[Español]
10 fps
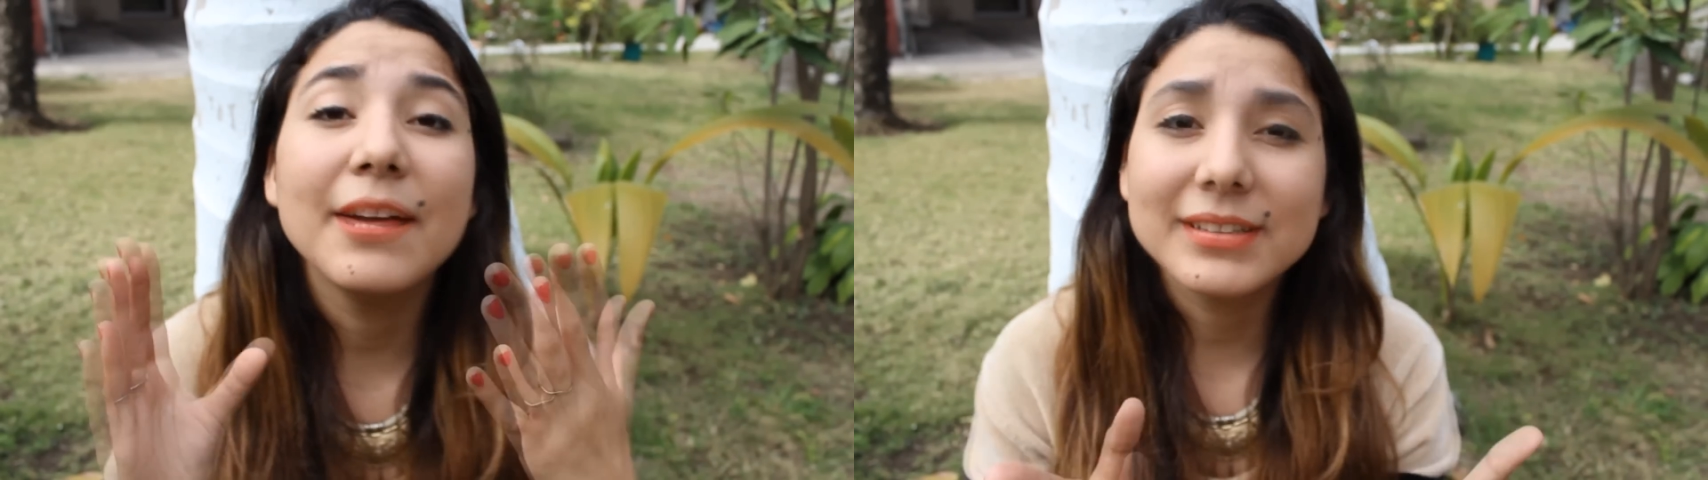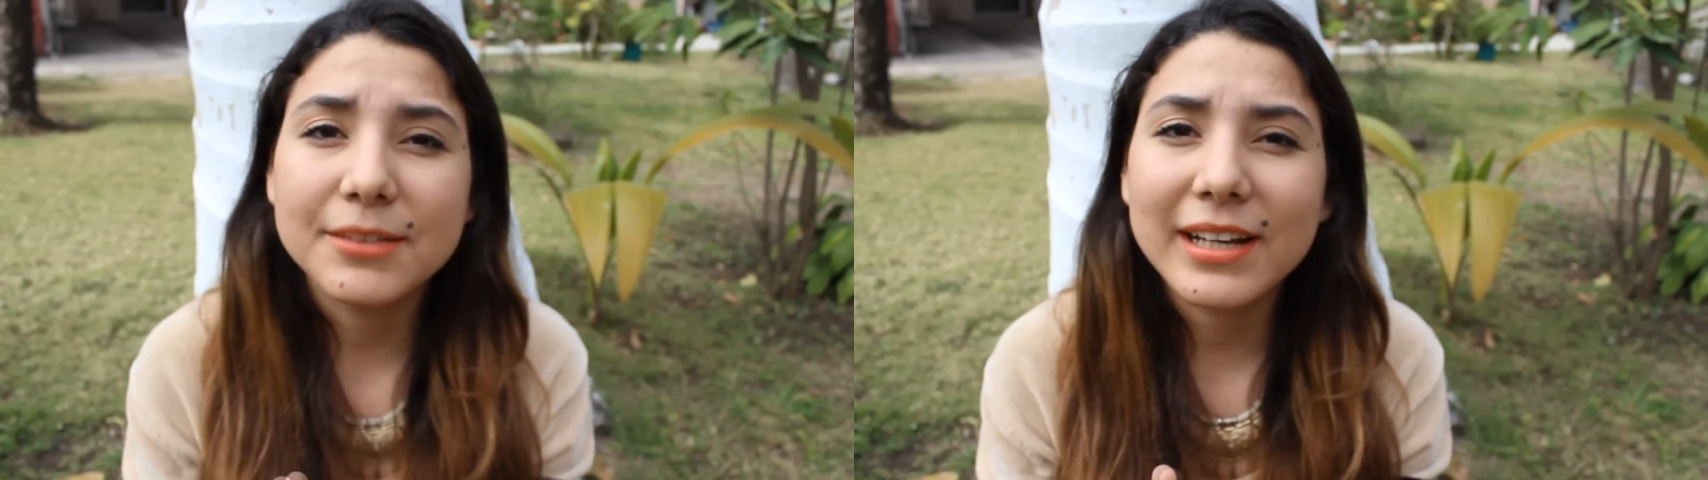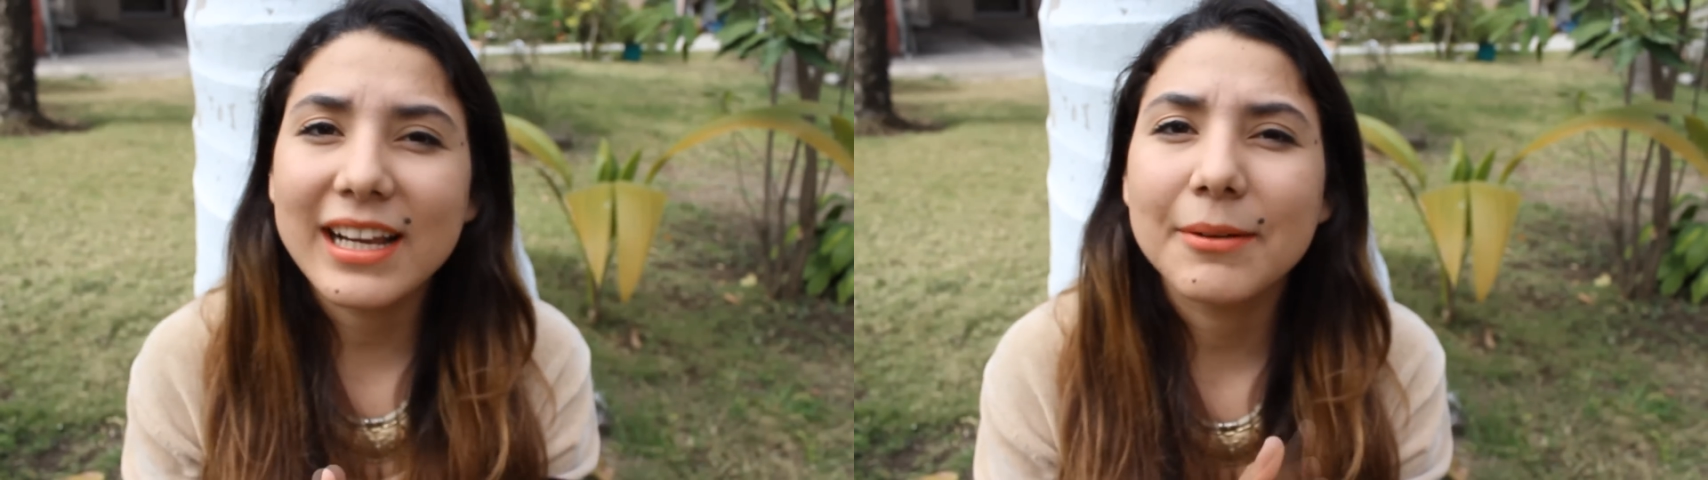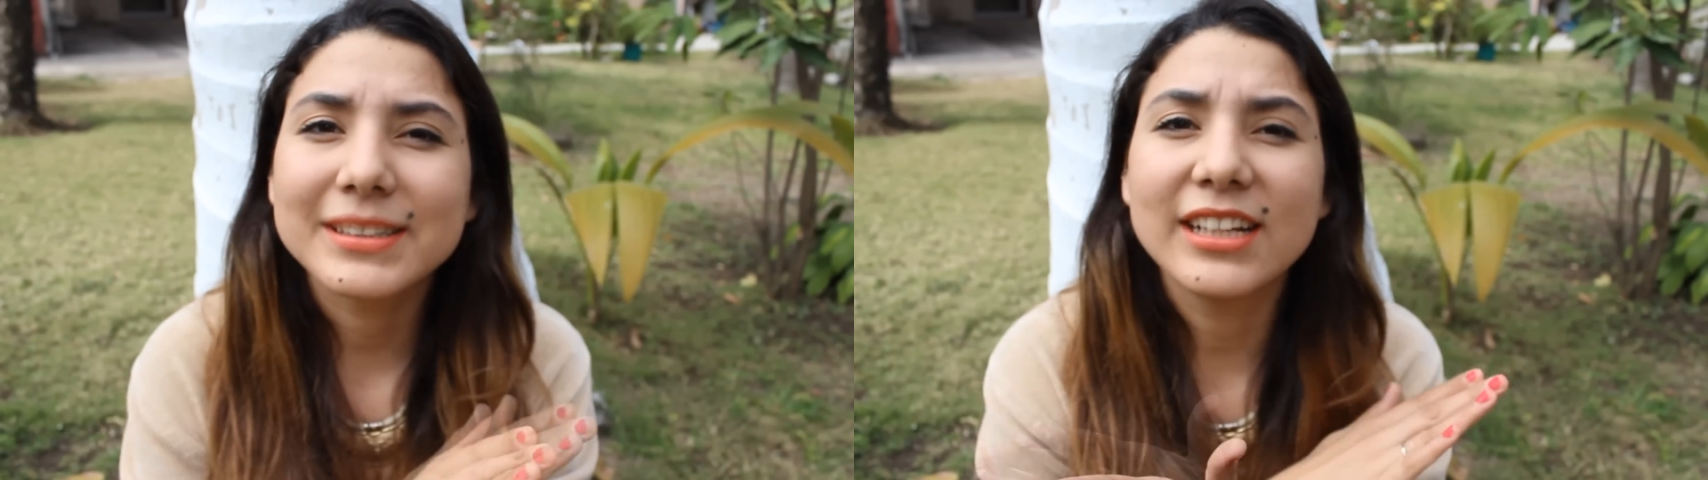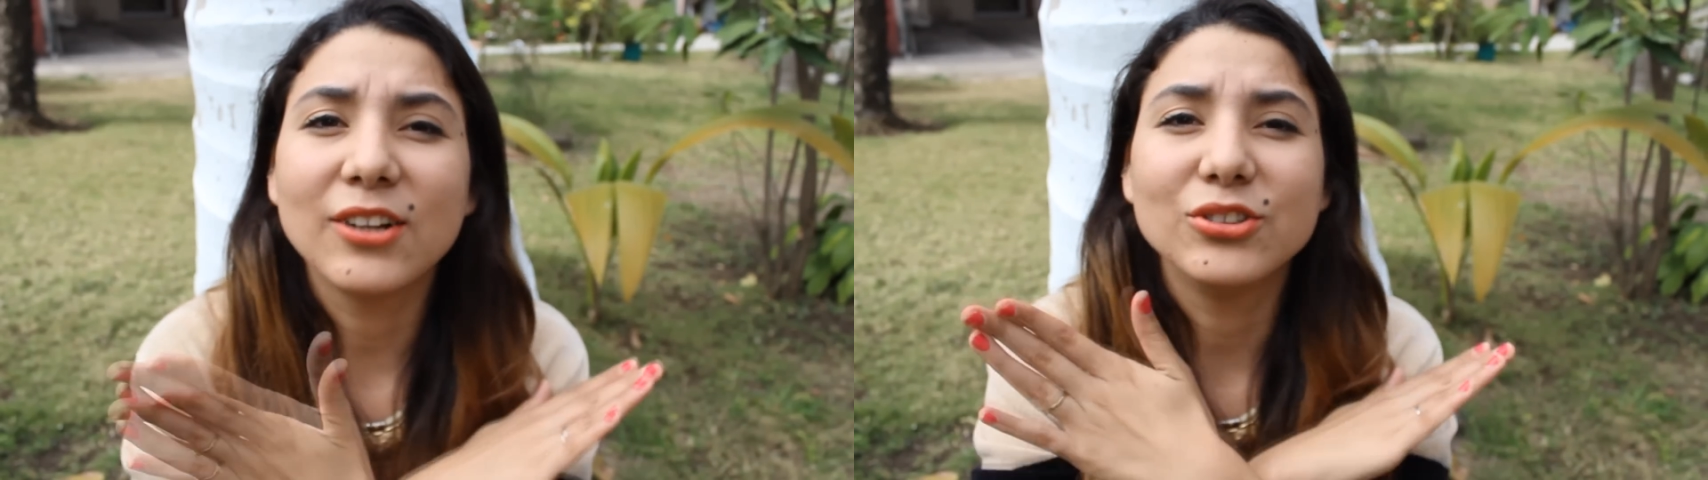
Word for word: y vas a ver que la vas a